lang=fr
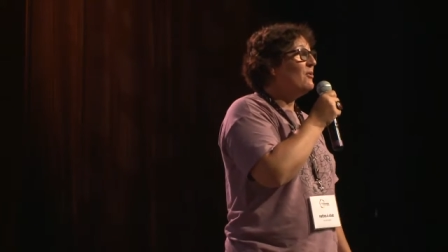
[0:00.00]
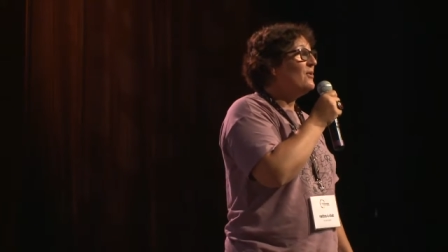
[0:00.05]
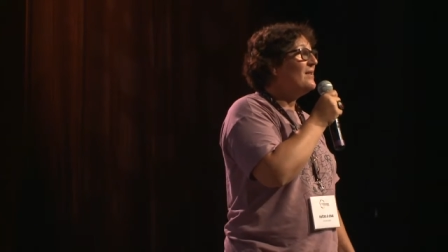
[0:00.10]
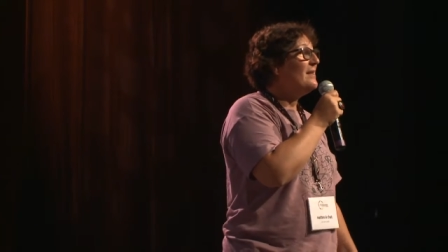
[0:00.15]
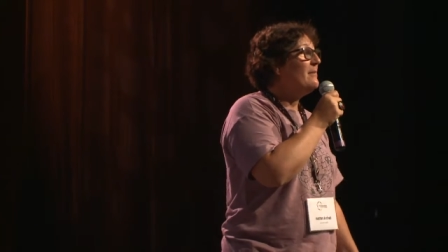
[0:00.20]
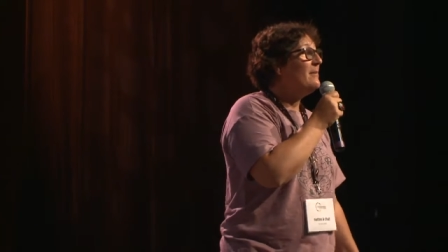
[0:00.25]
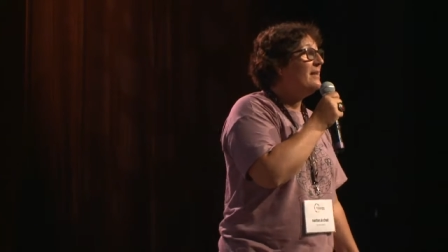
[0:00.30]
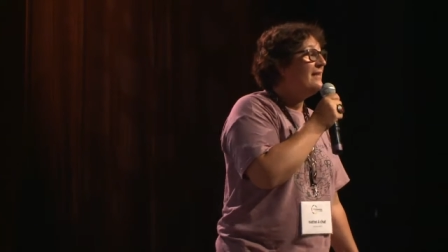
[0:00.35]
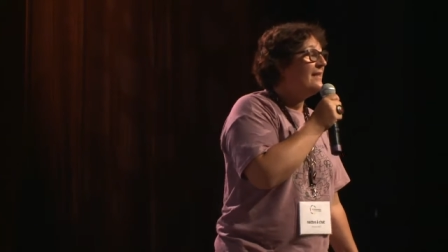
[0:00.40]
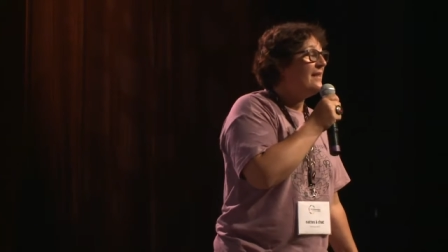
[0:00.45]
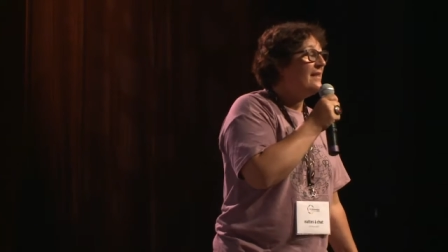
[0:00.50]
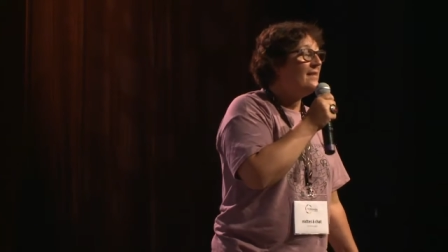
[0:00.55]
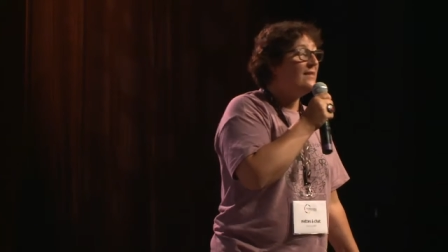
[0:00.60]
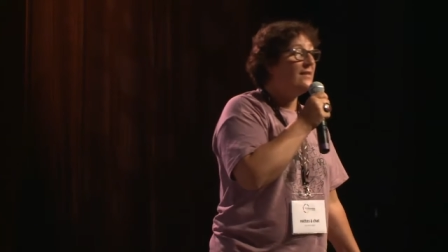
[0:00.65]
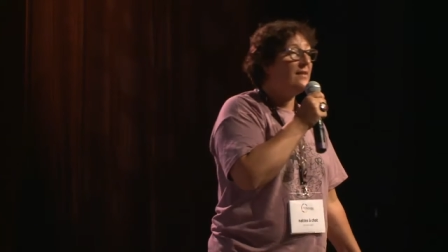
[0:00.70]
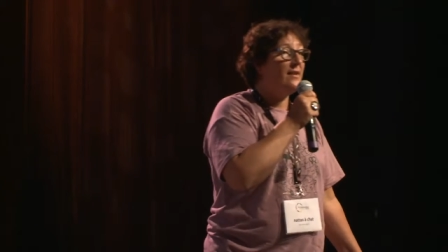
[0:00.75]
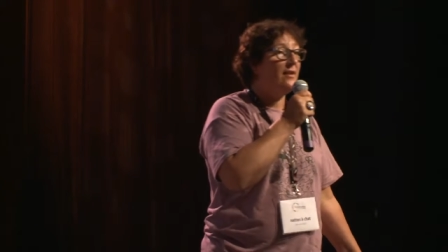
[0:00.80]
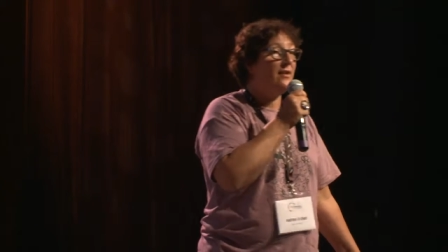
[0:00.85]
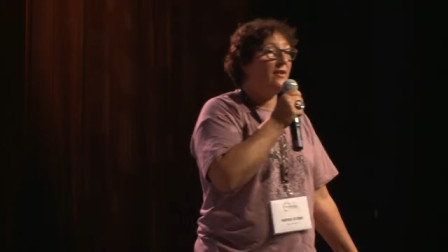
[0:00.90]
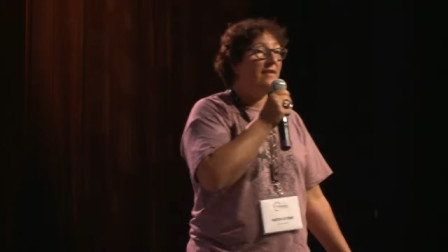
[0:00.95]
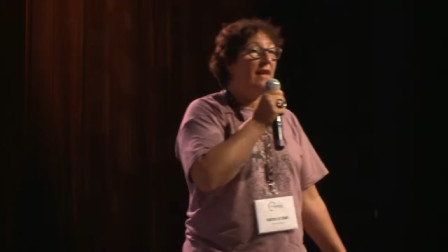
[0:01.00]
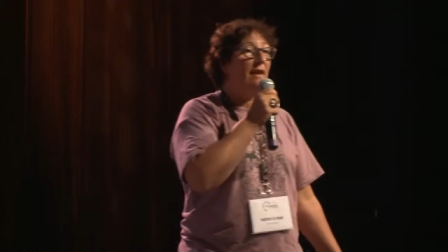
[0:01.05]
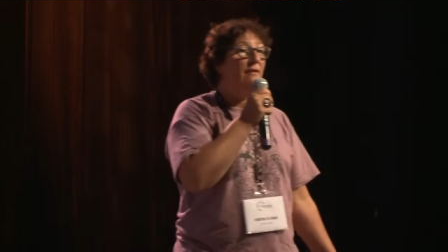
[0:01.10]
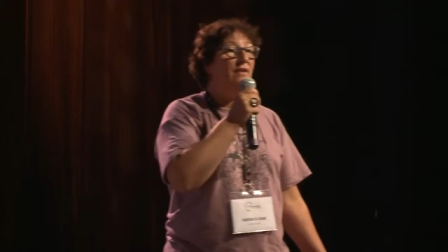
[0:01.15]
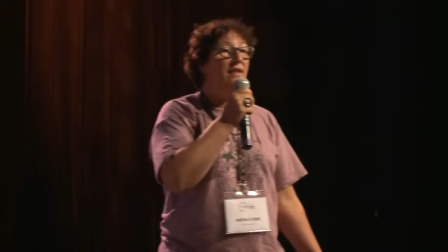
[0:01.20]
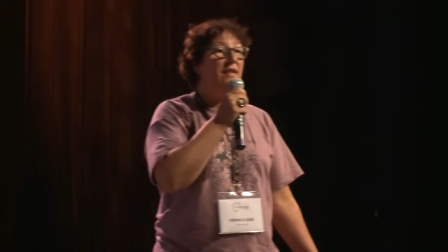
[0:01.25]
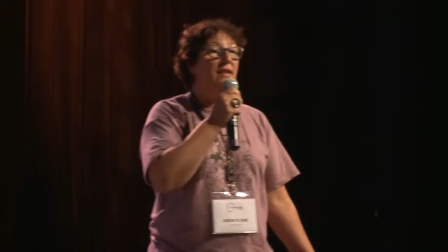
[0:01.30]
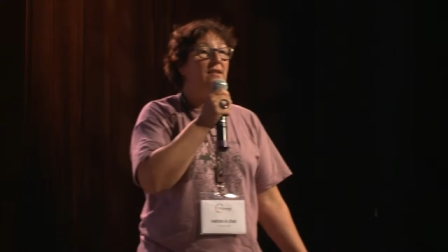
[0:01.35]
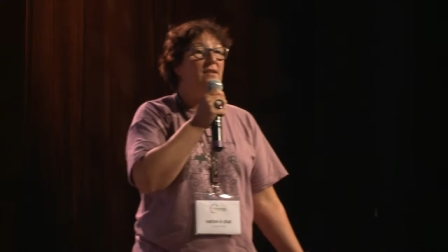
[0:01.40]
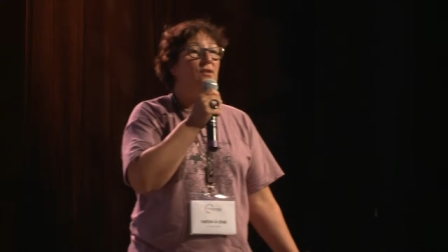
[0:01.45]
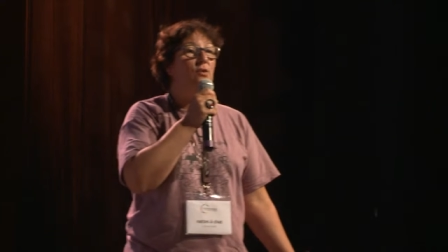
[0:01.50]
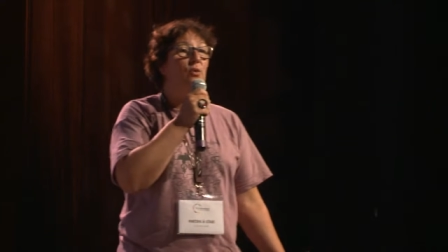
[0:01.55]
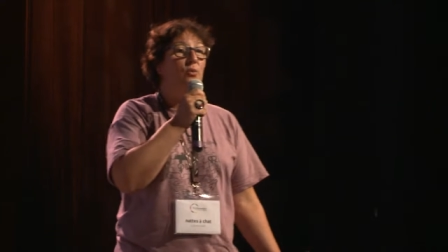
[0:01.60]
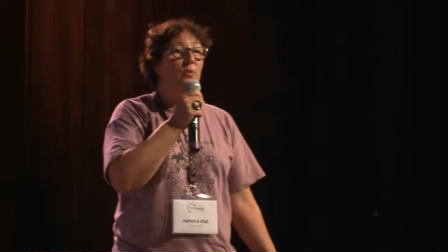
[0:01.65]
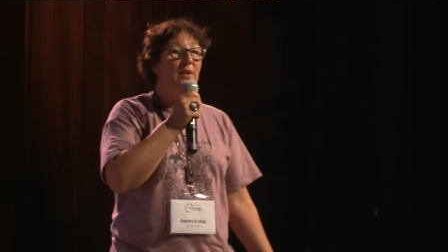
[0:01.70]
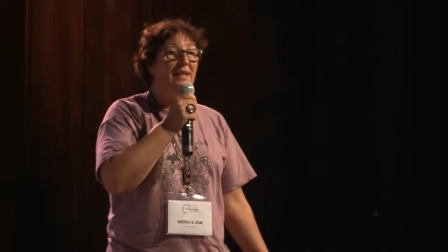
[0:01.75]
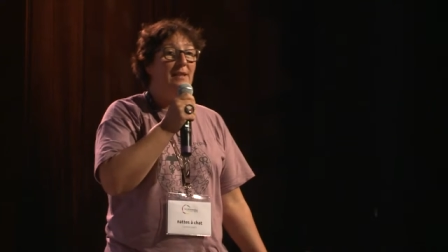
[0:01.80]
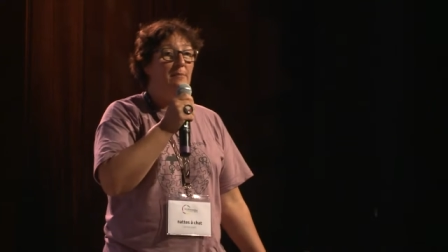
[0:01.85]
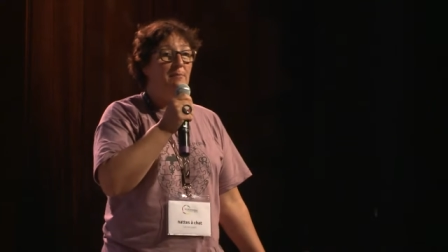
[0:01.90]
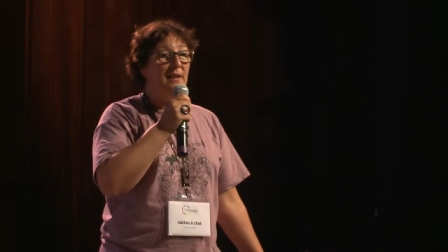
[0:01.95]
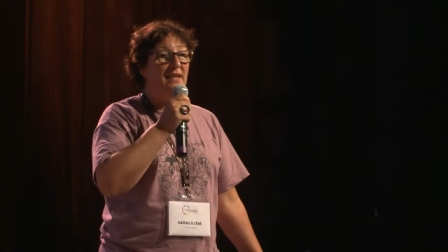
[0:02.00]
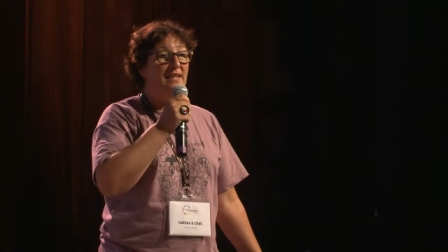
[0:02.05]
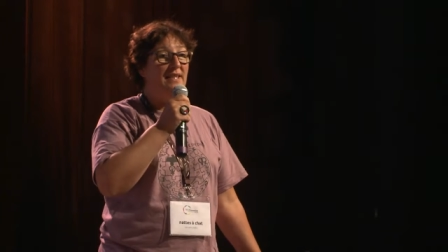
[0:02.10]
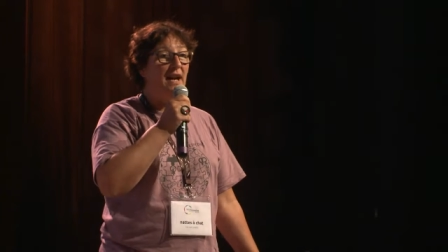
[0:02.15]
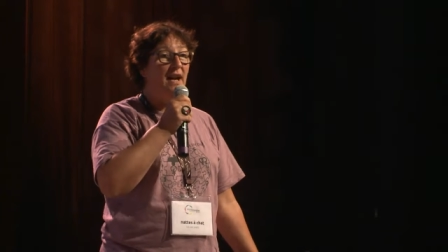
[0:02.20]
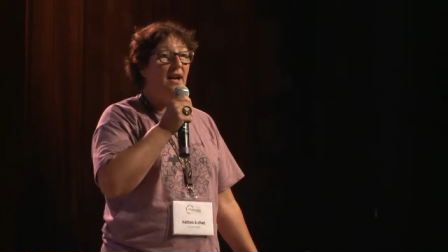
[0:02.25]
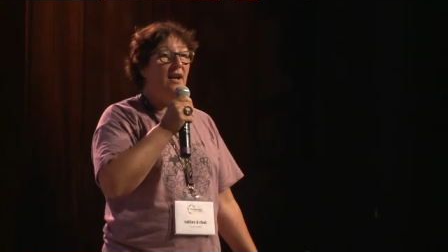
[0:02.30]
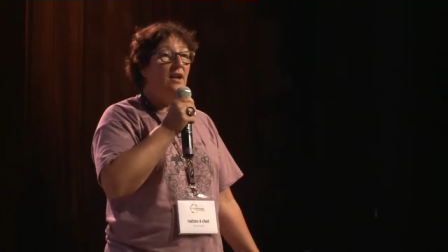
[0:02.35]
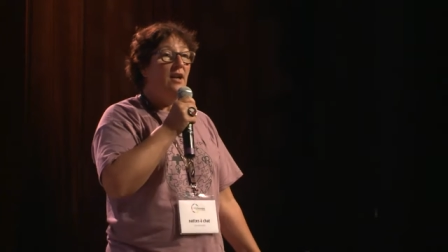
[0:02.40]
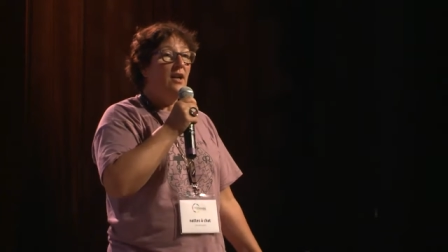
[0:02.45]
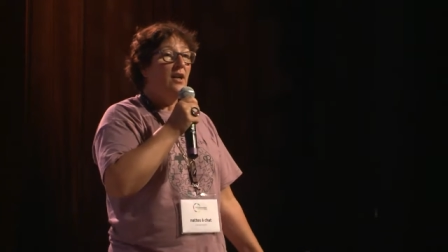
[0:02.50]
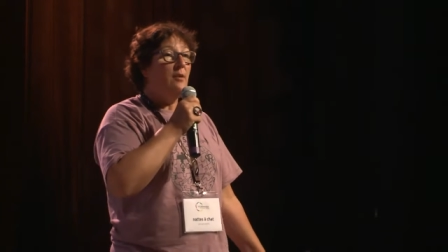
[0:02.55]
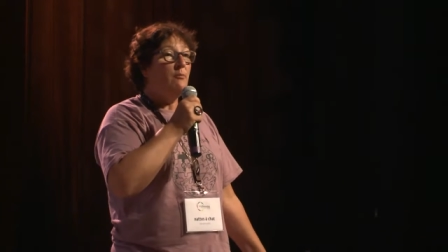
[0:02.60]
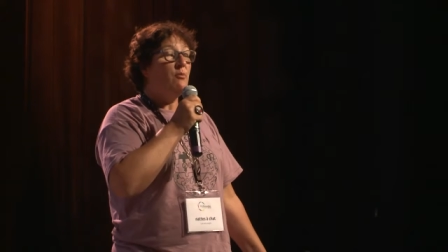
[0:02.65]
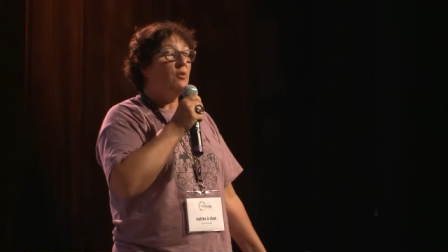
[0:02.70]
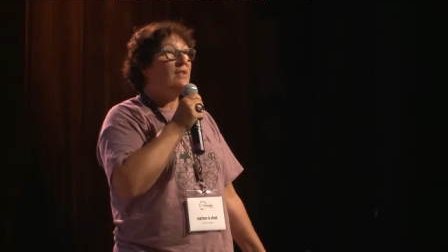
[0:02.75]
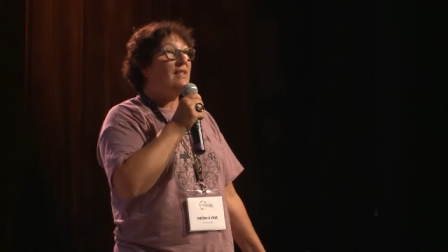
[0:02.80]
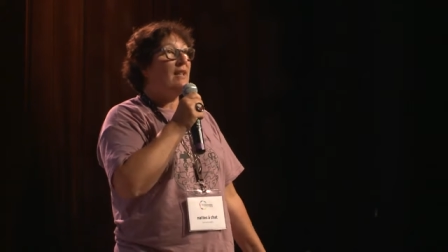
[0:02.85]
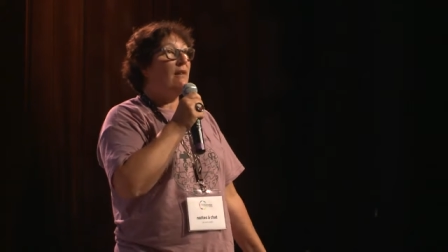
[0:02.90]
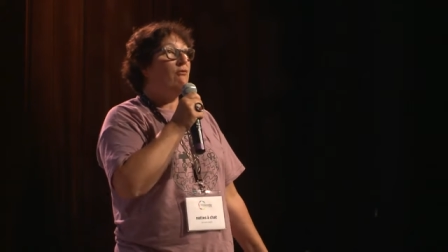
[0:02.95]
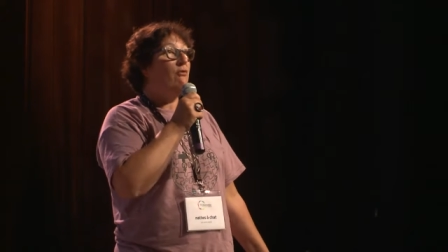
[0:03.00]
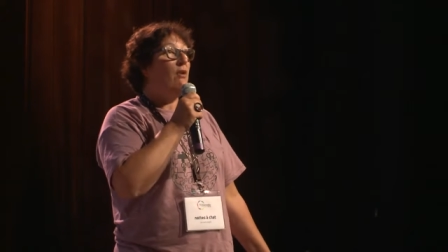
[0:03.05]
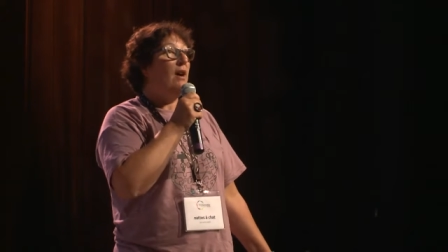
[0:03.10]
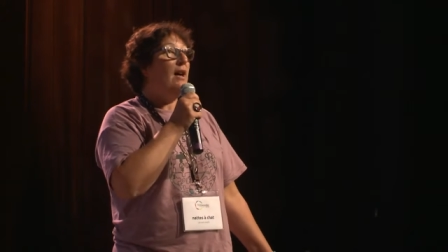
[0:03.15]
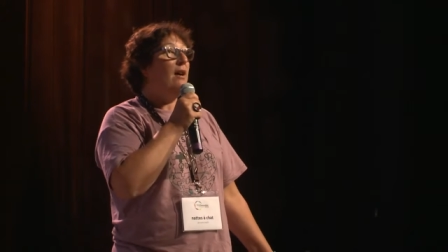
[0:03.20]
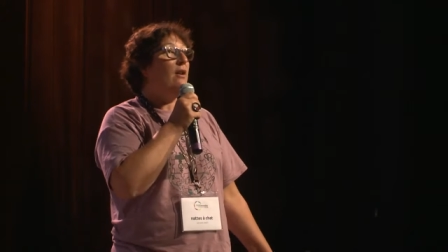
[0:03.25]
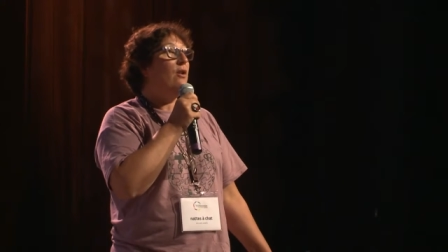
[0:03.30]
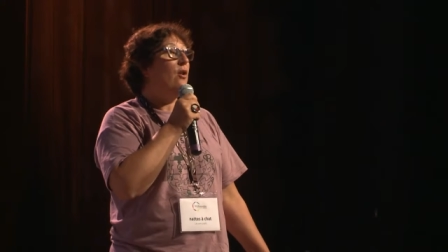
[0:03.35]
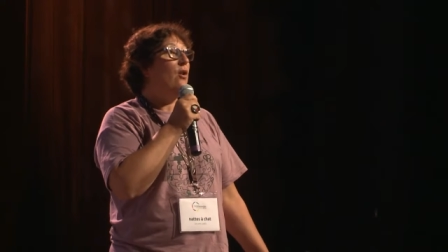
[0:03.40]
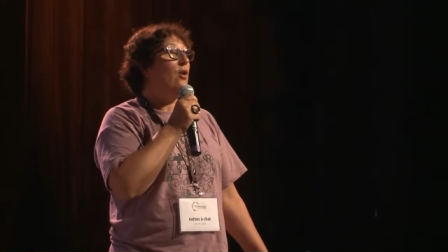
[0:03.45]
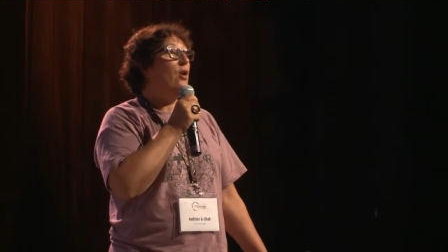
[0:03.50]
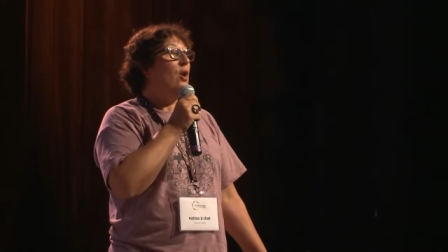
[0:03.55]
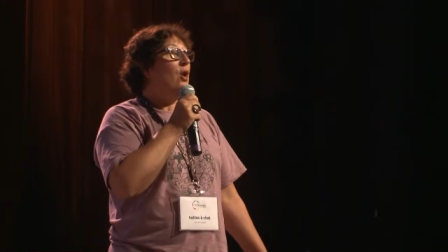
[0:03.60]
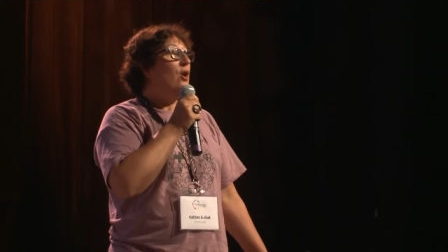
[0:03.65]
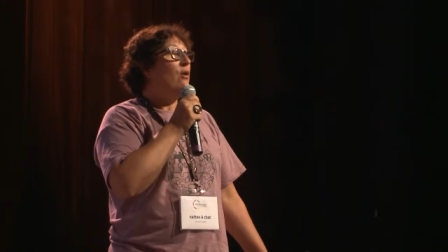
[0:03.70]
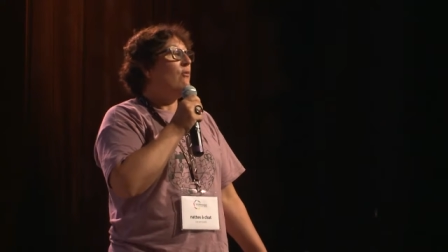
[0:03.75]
possibilités euh, d'avenir sur Wikipédia pour savoir euh,